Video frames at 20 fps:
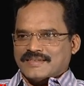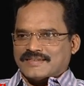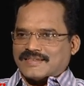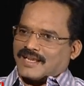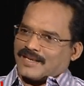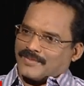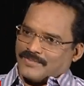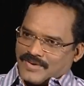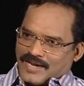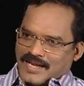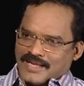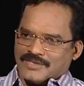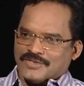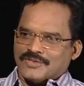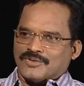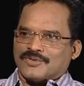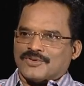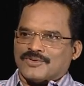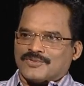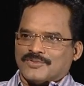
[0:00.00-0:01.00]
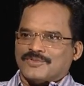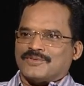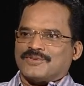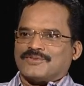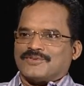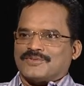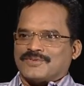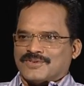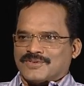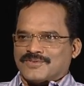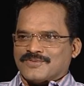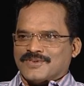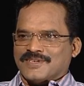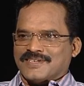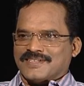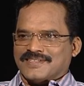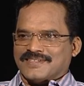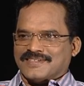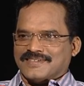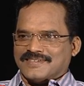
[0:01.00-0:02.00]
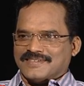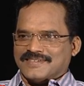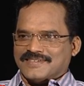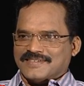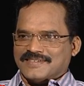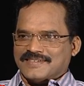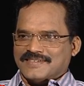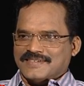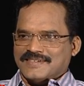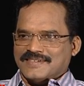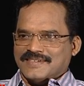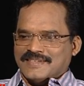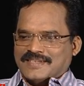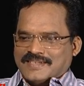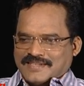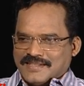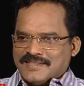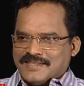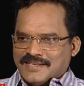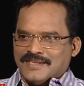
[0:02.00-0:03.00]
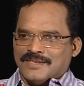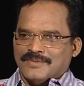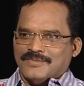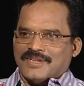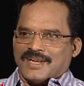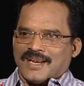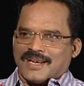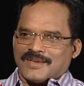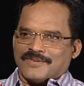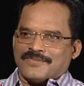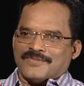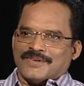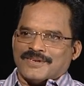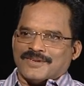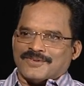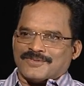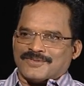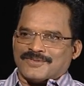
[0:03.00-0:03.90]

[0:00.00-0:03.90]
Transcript: చాలా బాధ్యతతో కూడుకున్నటువంటిది దీన్ని మీరు ఎలా ఫీల్